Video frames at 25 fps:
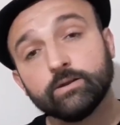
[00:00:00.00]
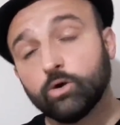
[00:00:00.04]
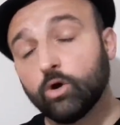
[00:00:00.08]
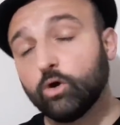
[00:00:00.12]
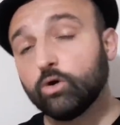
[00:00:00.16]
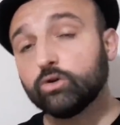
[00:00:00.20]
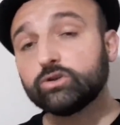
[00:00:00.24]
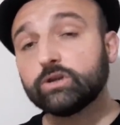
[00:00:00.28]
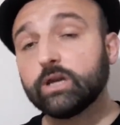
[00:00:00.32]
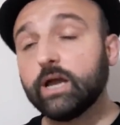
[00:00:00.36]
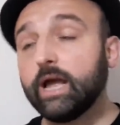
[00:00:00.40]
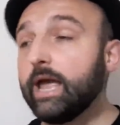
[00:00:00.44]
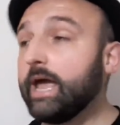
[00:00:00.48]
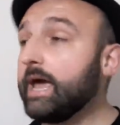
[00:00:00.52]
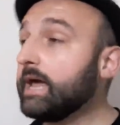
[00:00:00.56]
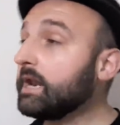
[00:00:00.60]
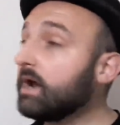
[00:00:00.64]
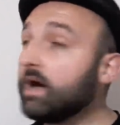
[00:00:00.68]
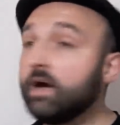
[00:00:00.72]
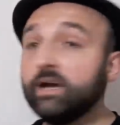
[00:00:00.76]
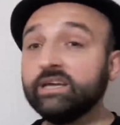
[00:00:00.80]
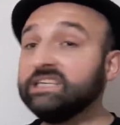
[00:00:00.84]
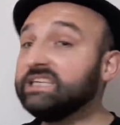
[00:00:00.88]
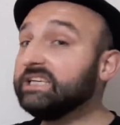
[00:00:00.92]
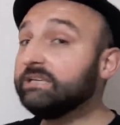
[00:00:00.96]
Yoksa
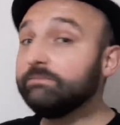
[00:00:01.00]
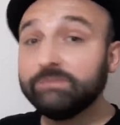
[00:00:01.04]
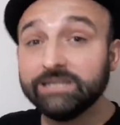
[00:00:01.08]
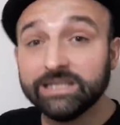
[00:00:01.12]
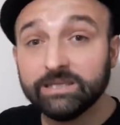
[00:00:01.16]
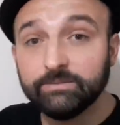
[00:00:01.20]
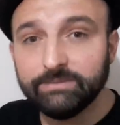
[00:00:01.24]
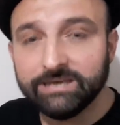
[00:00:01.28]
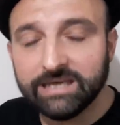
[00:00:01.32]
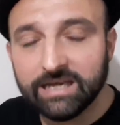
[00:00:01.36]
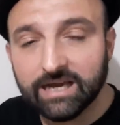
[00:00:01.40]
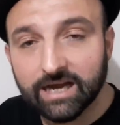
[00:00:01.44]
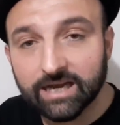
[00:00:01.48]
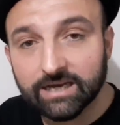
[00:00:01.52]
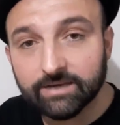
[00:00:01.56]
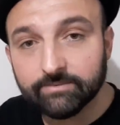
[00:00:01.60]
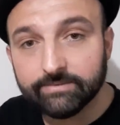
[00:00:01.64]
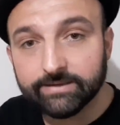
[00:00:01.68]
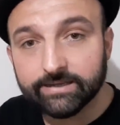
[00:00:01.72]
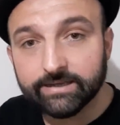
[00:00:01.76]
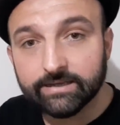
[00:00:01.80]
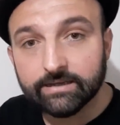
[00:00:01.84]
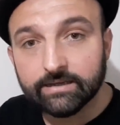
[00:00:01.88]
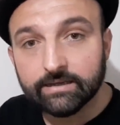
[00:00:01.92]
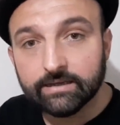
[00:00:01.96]
herhangi bir Bilal mi?
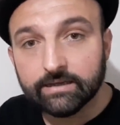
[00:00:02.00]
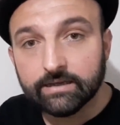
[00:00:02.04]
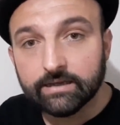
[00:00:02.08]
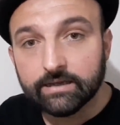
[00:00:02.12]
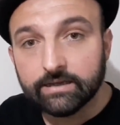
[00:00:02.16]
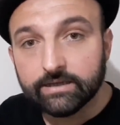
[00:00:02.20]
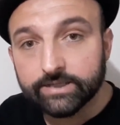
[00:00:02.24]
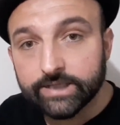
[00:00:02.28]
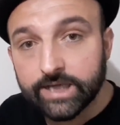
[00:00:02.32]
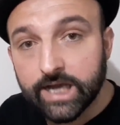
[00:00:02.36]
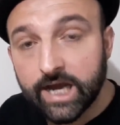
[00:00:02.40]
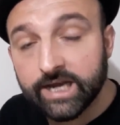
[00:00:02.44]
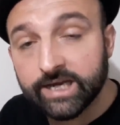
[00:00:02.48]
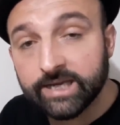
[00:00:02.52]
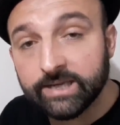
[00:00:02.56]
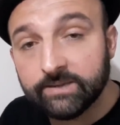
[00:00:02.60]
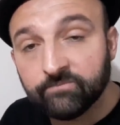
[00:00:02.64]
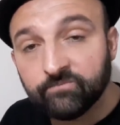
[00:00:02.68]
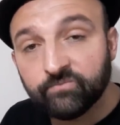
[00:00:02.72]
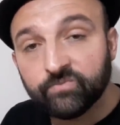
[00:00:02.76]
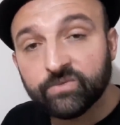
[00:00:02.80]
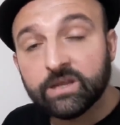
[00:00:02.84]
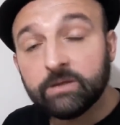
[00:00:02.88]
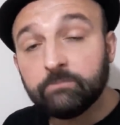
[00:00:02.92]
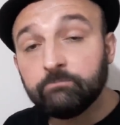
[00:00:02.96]
Yani
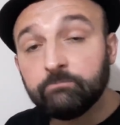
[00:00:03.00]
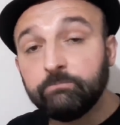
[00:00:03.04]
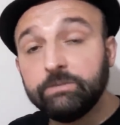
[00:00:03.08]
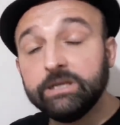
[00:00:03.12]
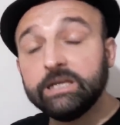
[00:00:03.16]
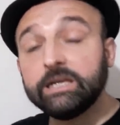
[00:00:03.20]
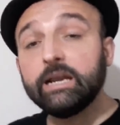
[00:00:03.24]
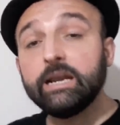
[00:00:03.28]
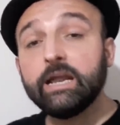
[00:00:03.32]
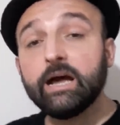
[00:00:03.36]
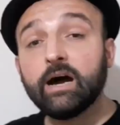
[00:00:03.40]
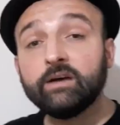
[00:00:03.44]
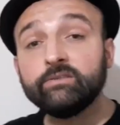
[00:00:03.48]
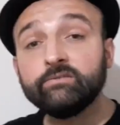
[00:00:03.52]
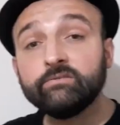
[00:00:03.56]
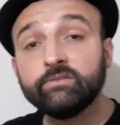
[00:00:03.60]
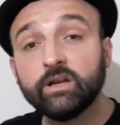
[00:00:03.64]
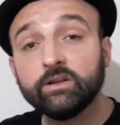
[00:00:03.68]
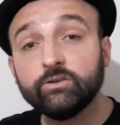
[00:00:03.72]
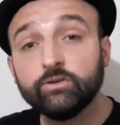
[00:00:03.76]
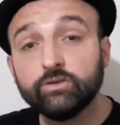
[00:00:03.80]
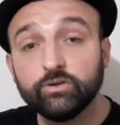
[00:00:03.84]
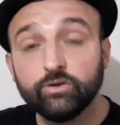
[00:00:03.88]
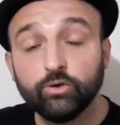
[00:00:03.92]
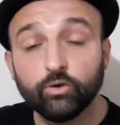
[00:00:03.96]
Bilal'e
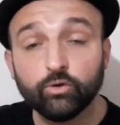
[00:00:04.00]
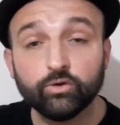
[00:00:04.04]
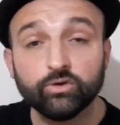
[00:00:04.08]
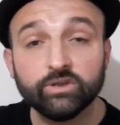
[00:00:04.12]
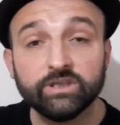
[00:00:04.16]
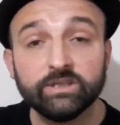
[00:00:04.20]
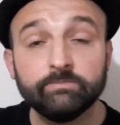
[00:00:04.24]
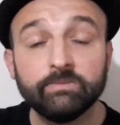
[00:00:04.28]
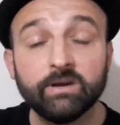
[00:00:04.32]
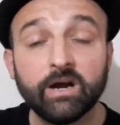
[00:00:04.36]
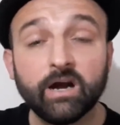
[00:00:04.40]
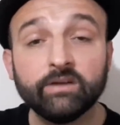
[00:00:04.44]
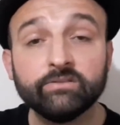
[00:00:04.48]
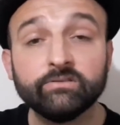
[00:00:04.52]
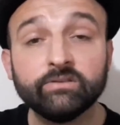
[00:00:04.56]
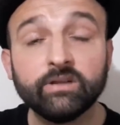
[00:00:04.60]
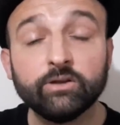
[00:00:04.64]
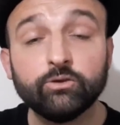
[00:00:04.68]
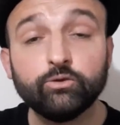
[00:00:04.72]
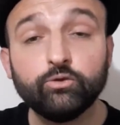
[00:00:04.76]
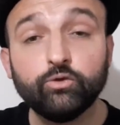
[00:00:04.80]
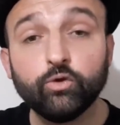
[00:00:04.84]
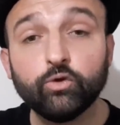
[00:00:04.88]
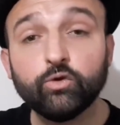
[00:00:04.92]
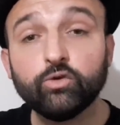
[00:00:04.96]
anlatıyor gibi
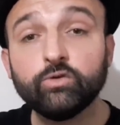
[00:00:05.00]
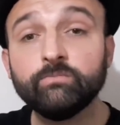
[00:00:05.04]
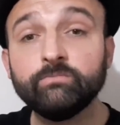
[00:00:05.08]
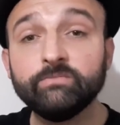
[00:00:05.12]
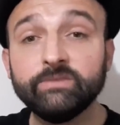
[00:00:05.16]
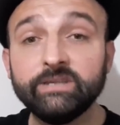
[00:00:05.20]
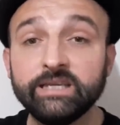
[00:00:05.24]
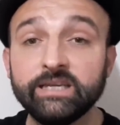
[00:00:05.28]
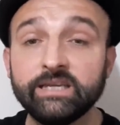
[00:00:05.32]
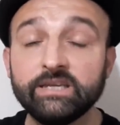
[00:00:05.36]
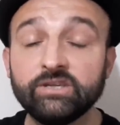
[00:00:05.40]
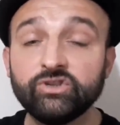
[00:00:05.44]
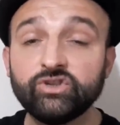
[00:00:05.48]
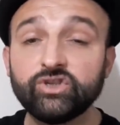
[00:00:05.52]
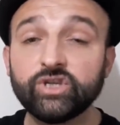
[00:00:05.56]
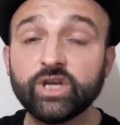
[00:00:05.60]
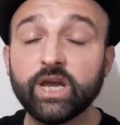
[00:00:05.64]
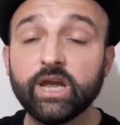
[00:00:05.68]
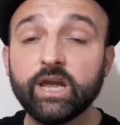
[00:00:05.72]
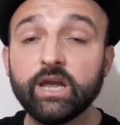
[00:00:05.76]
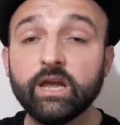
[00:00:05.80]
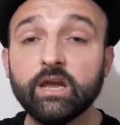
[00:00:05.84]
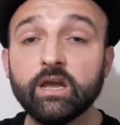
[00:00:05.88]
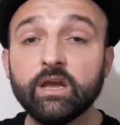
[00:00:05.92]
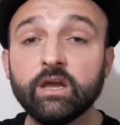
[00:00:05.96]
anlatıyorum
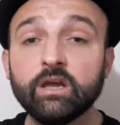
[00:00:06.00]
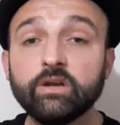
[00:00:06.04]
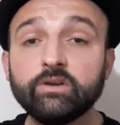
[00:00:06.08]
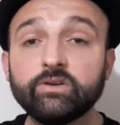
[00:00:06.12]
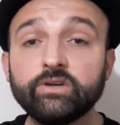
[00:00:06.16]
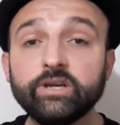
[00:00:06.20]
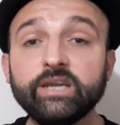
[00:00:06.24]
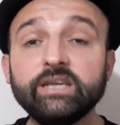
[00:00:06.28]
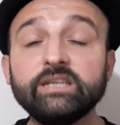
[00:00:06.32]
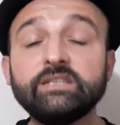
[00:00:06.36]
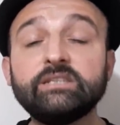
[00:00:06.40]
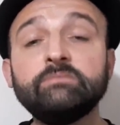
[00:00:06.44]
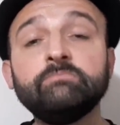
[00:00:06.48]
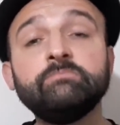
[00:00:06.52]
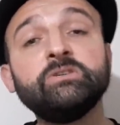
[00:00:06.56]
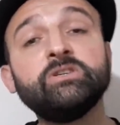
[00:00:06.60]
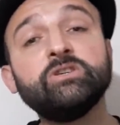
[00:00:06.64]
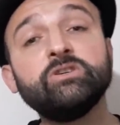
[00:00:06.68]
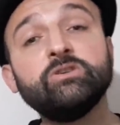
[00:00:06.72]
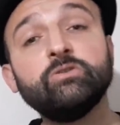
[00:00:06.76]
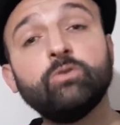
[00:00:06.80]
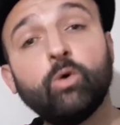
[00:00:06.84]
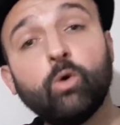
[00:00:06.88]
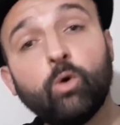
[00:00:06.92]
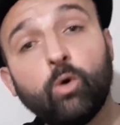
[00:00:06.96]
deyince
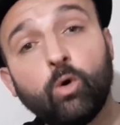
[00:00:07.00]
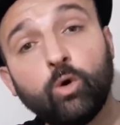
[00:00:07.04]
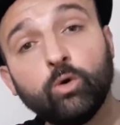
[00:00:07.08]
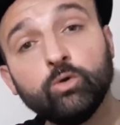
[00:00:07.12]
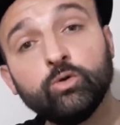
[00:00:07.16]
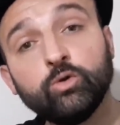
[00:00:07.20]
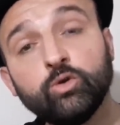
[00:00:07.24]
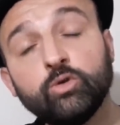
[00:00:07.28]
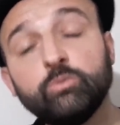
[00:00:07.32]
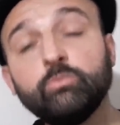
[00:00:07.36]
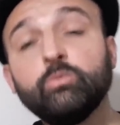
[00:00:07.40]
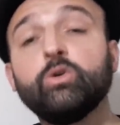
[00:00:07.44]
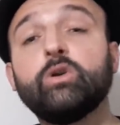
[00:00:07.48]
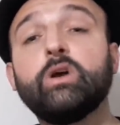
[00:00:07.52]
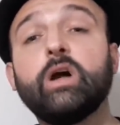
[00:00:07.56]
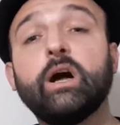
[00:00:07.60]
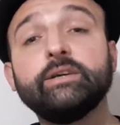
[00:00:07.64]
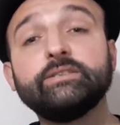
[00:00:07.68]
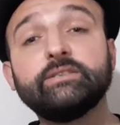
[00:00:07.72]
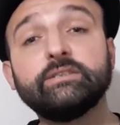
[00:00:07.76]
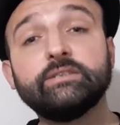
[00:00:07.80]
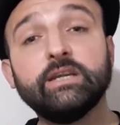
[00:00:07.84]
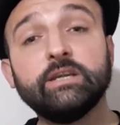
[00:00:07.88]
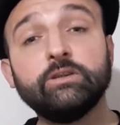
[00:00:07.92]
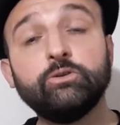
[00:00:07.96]
reisimizin oğlunu mu
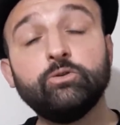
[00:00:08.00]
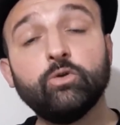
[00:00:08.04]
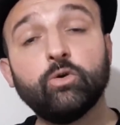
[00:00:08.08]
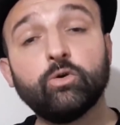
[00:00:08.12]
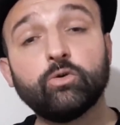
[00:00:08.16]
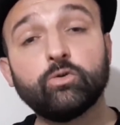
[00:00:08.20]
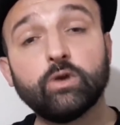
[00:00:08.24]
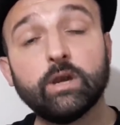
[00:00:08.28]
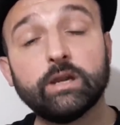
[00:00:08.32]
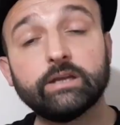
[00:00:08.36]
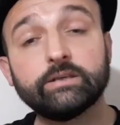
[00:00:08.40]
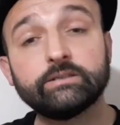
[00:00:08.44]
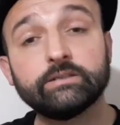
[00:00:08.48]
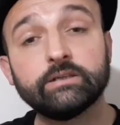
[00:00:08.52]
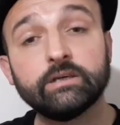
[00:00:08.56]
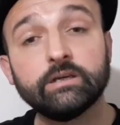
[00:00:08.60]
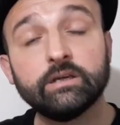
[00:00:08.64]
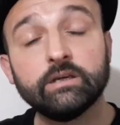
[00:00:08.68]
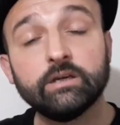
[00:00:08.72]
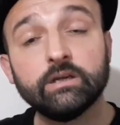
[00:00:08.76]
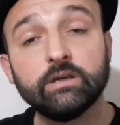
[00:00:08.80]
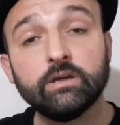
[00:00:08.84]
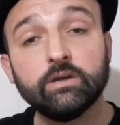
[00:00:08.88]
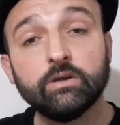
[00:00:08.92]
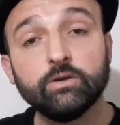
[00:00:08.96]
kastediyorlar?
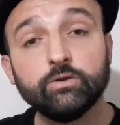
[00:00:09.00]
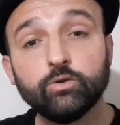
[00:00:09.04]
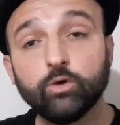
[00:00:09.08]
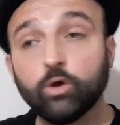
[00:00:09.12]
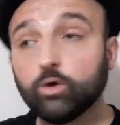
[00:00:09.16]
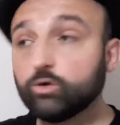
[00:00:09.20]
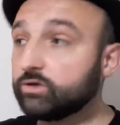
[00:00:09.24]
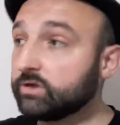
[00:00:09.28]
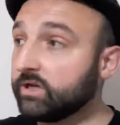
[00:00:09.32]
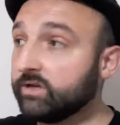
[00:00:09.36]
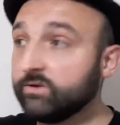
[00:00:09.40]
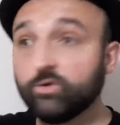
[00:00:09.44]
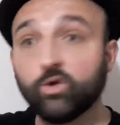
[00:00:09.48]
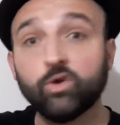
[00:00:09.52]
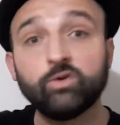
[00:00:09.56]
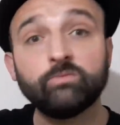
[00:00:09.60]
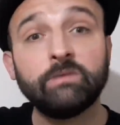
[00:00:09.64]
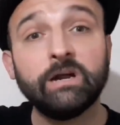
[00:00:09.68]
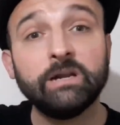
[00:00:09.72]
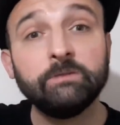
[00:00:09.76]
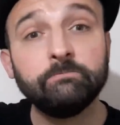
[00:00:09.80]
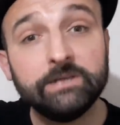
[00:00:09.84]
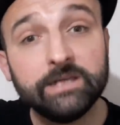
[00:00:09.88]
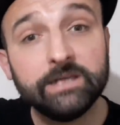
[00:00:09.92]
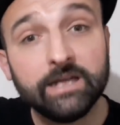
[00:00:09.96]
Yoksa
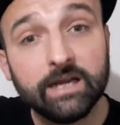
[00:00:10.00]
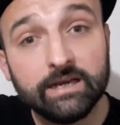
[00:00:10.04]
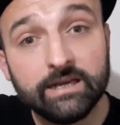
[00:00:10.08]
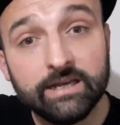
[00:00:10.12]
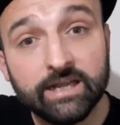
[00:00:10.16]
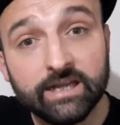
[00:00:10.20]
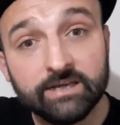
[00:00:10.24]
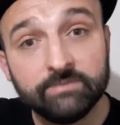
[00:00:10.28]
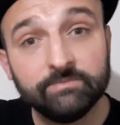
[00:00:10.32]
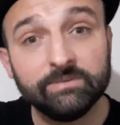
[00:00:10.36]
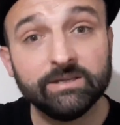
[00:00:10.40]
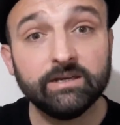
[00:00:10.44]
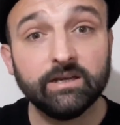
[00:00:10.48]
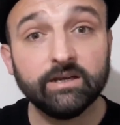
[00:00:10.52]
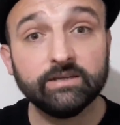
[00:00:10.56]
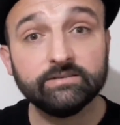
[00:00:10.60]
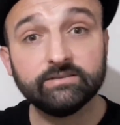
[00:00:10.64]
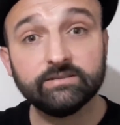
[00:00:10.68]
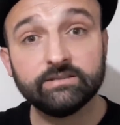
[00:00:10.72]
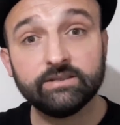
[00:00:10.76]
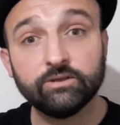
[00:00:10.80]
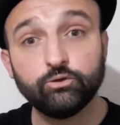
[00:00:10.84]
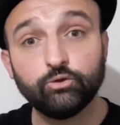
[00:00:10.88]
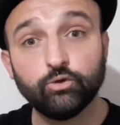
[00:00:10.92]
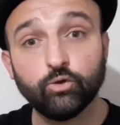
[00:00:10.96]
normal Bilal'leri mi
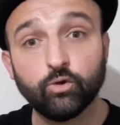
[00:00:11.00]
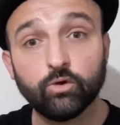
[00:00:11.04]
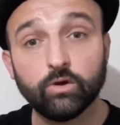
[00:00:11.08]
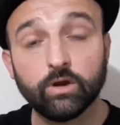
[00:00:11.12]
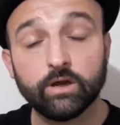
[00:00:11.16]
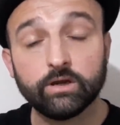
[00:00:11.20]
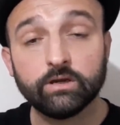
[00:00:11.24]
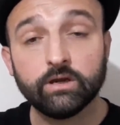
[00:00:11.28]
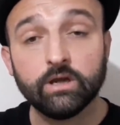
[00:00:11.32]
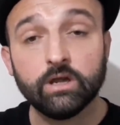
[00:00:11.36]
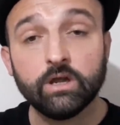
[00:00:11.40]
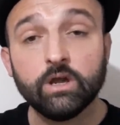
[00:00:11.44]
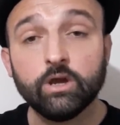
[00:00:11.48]
kastediyorlar?